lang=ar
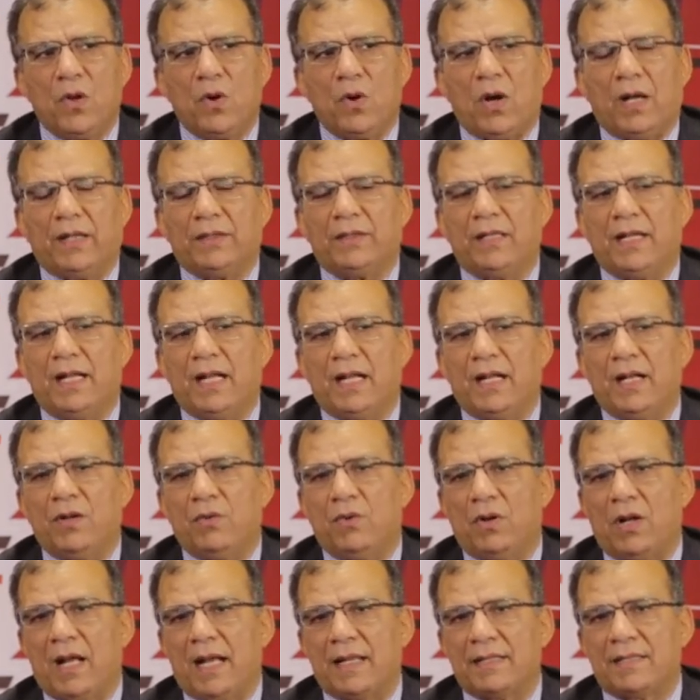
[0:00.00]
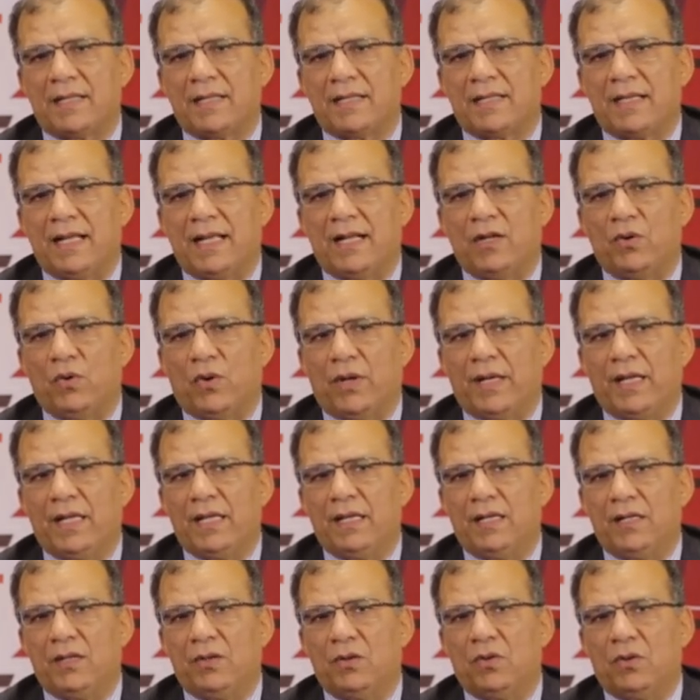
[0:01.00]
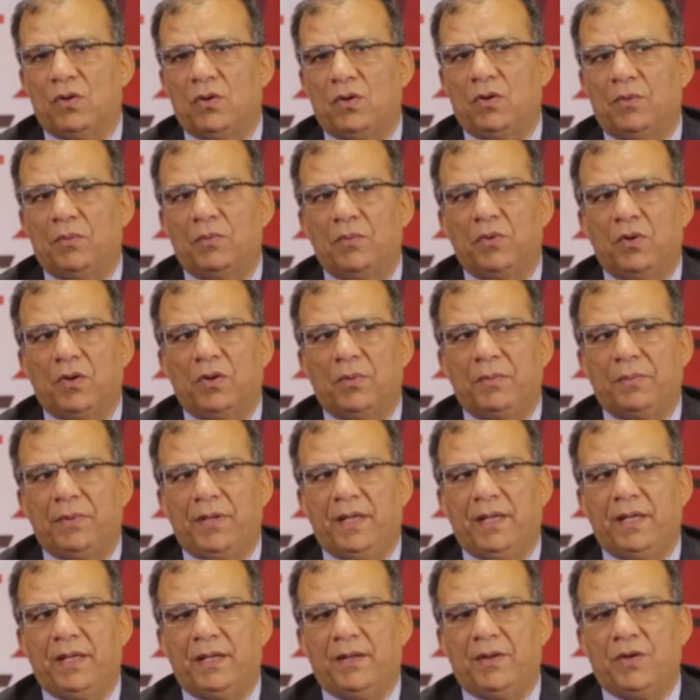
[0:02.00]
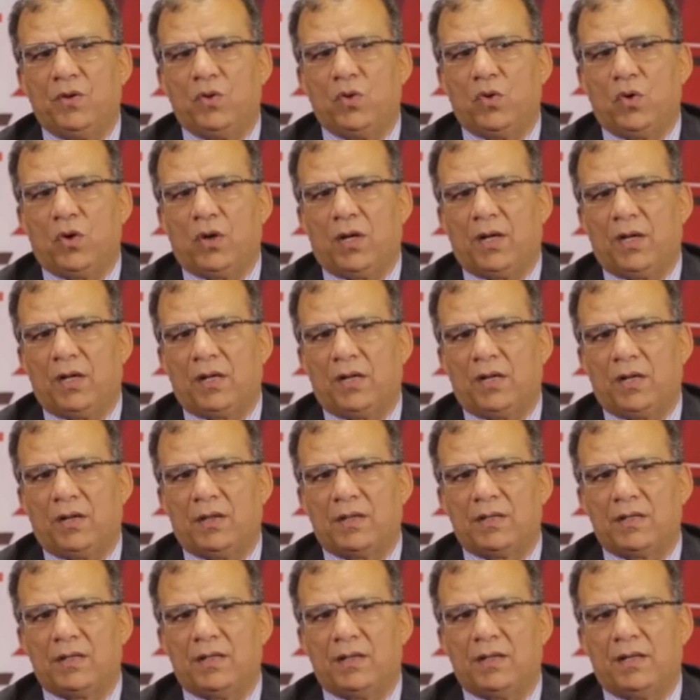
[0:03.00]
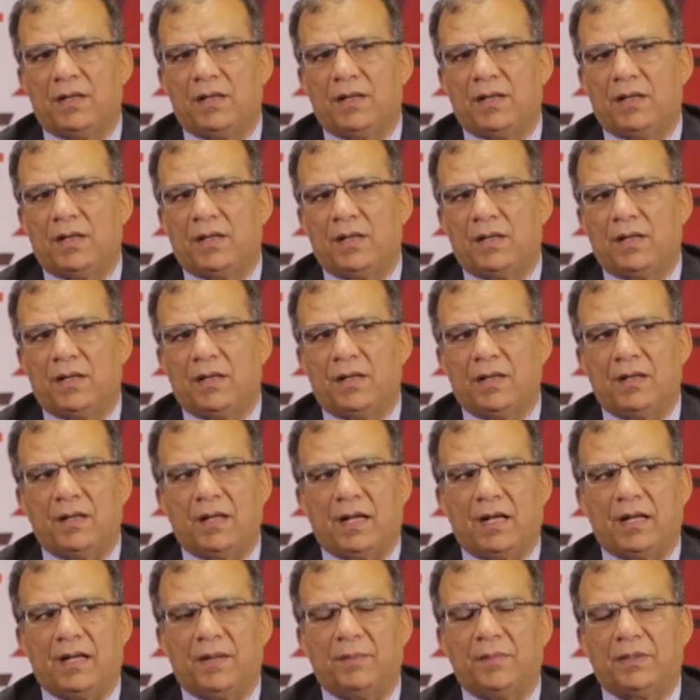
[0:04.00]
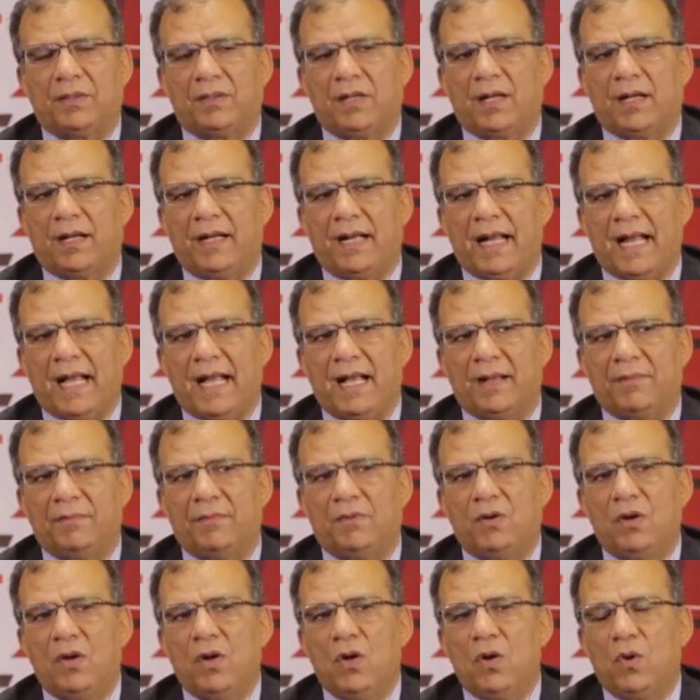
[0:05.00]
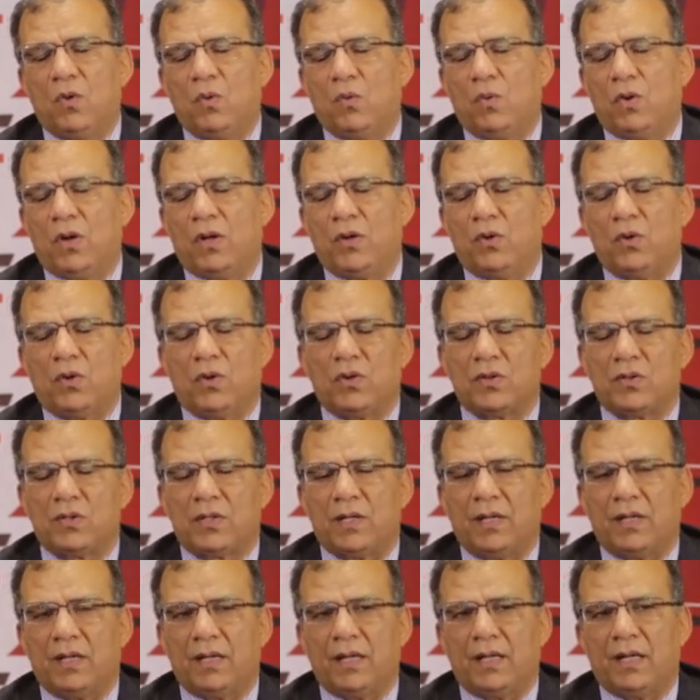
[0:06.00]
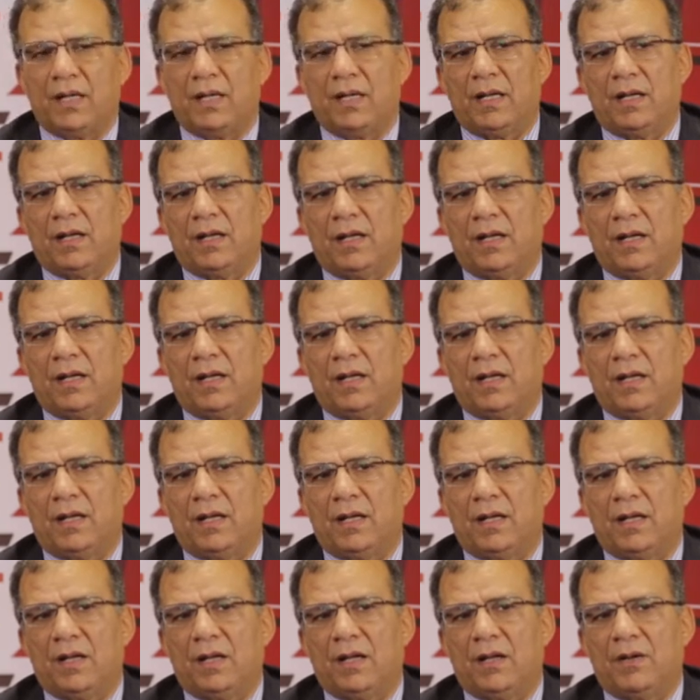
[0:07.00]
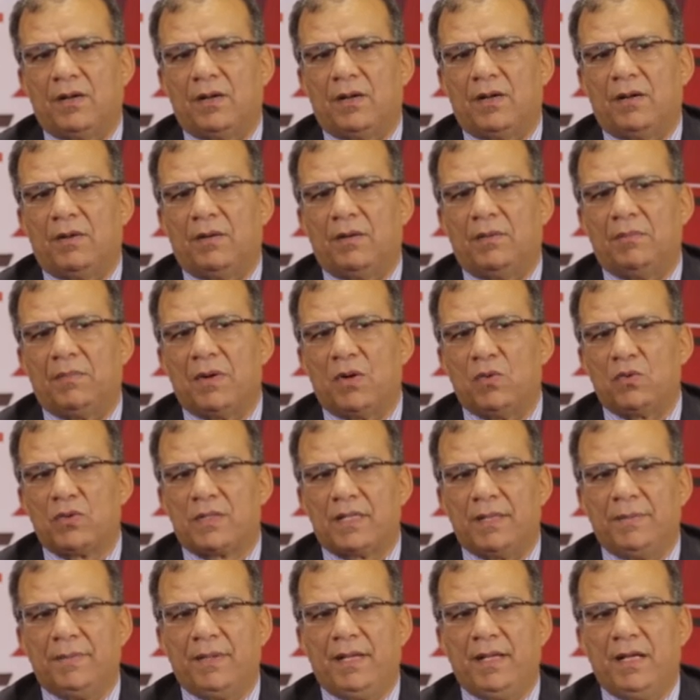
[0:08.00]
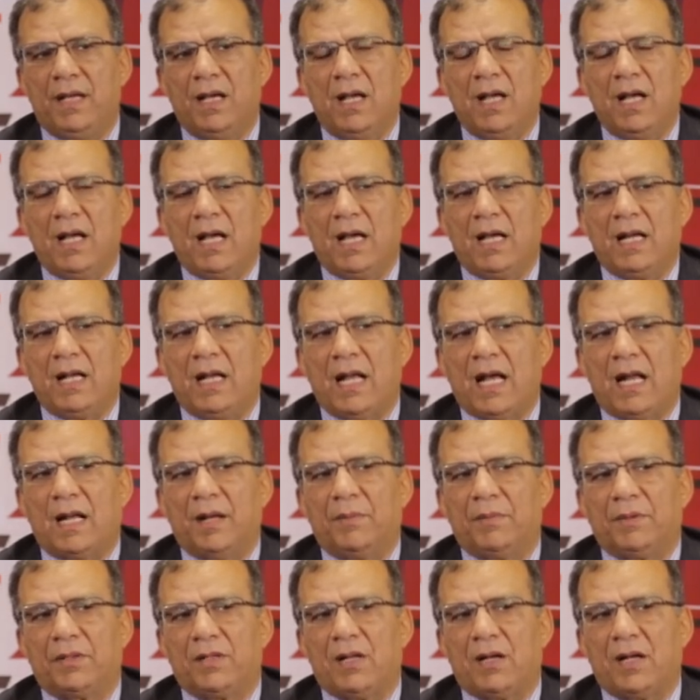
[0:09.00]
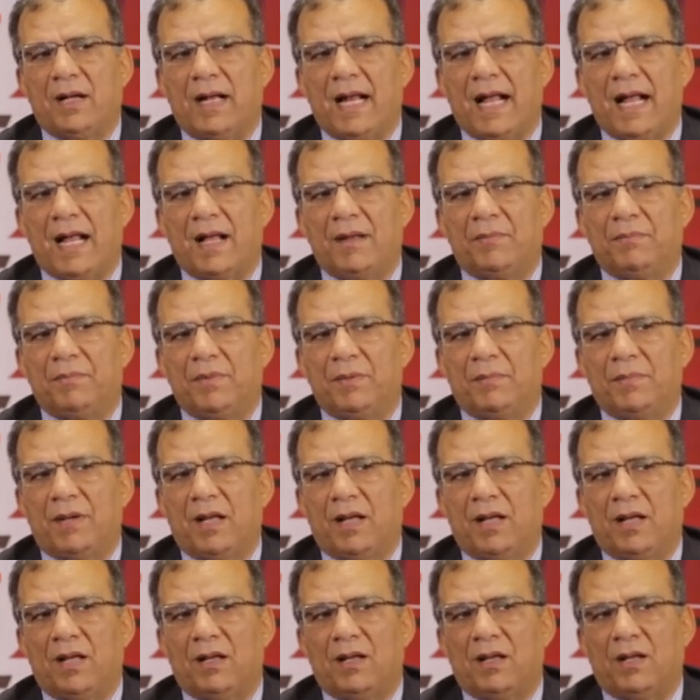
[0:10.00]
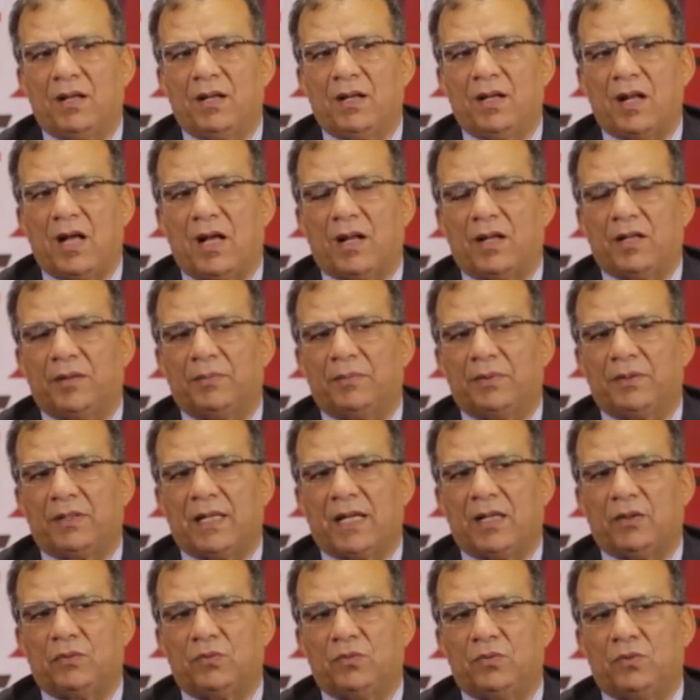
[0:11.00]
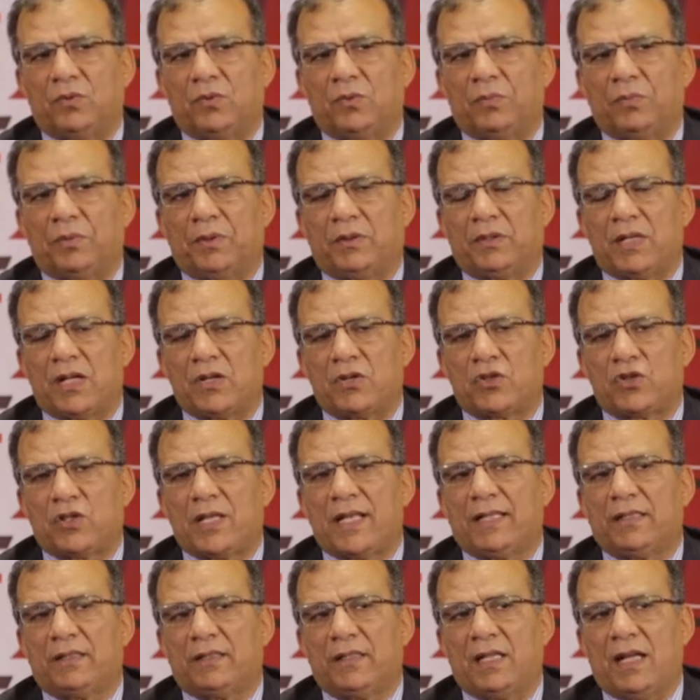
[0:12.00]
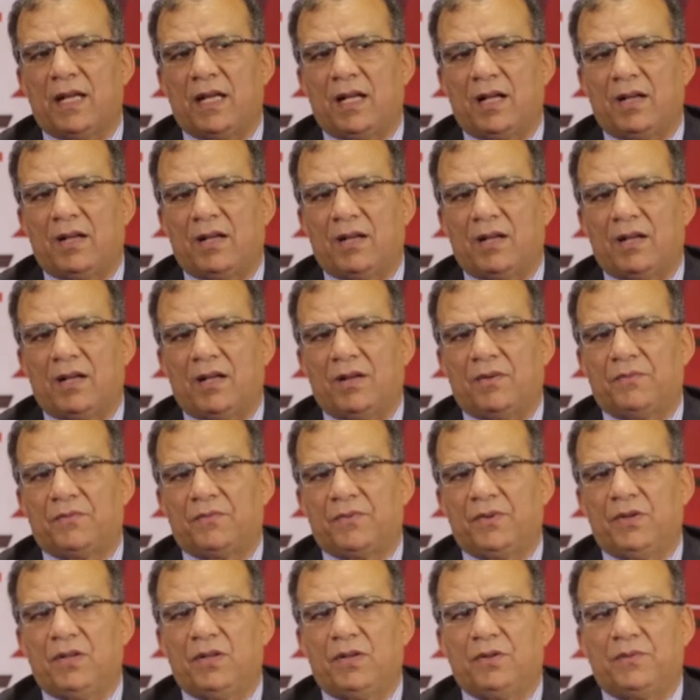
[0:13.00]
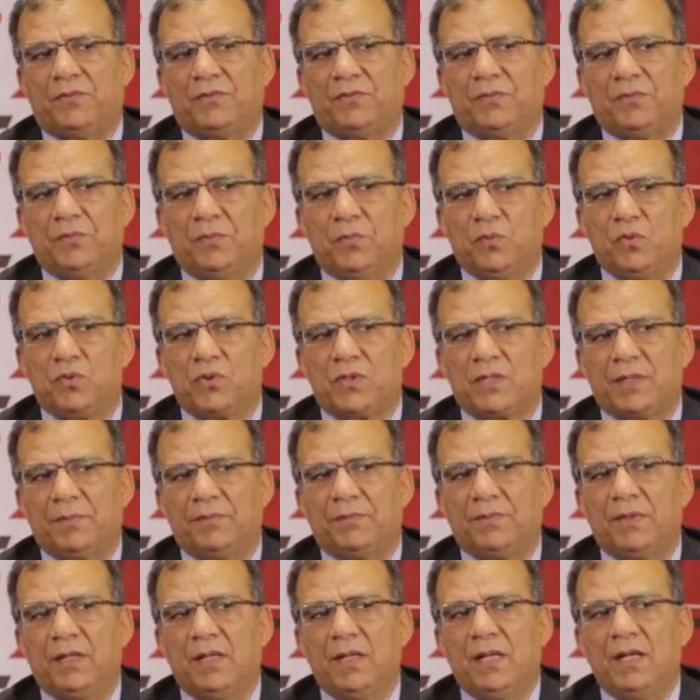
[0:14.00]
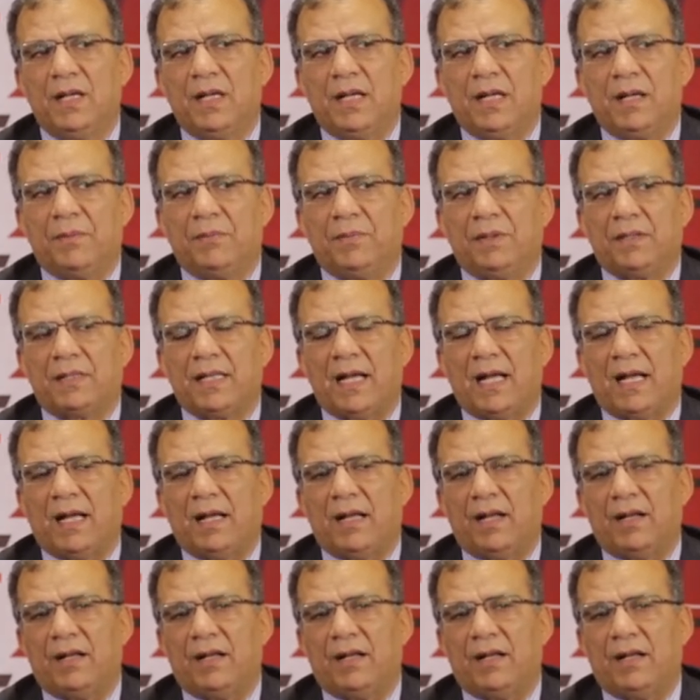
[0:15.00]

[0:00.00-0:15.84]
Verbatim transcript: عندنا الحساسيه نوعين بي نوع آه، آه، على مدار العام ونوع آه، موسمي اللي على مدار العام بيبقى الاعراض بتاعته بتشتد في الموسم بتاع